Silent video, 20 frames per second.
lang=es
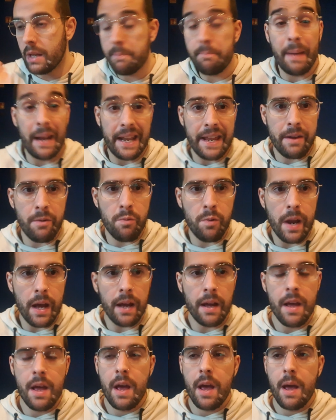
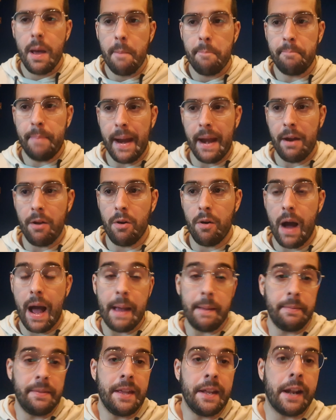película, pero
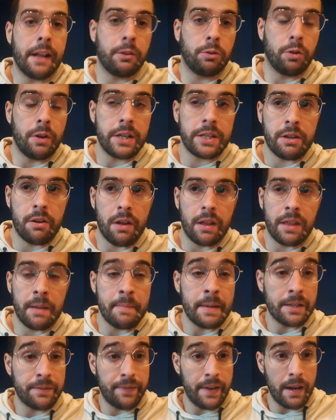hay directores que lo hacen
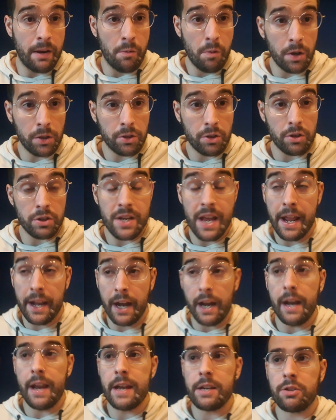más fiel u otros, y
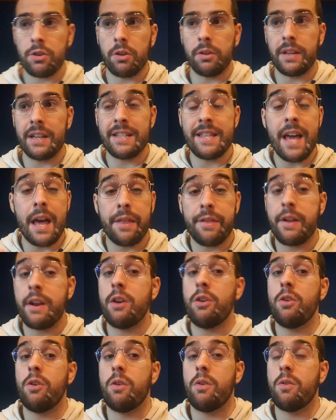Ridley Scott desde
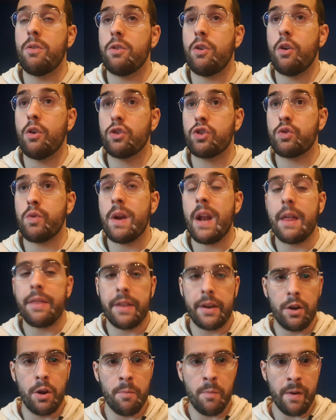hacerlo o suele
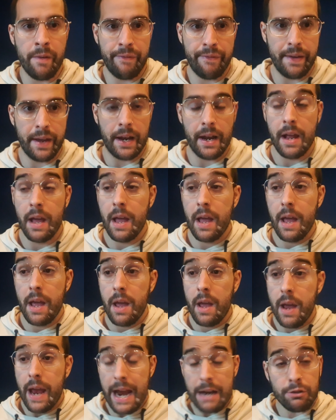hacerlo muy fiel.
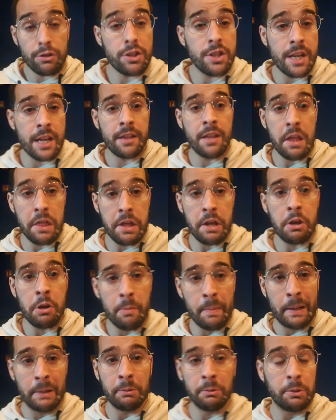Estos
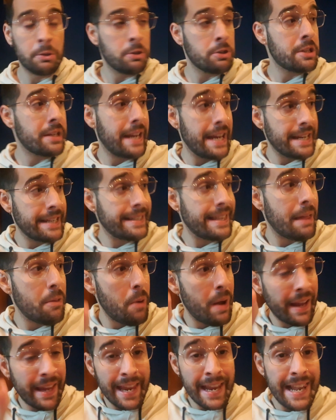35 minutos que he
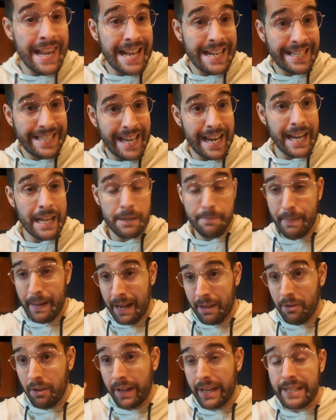estado aquí en la sala
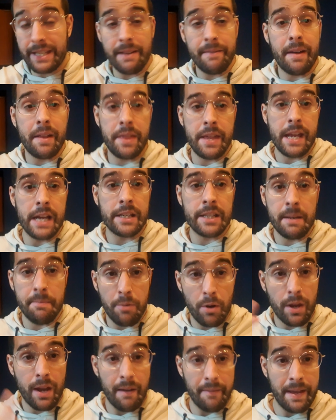esperando a que se vaciase
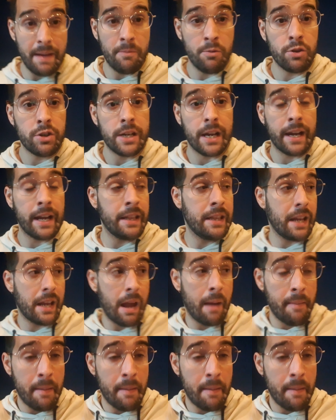porque había mucha gente, que a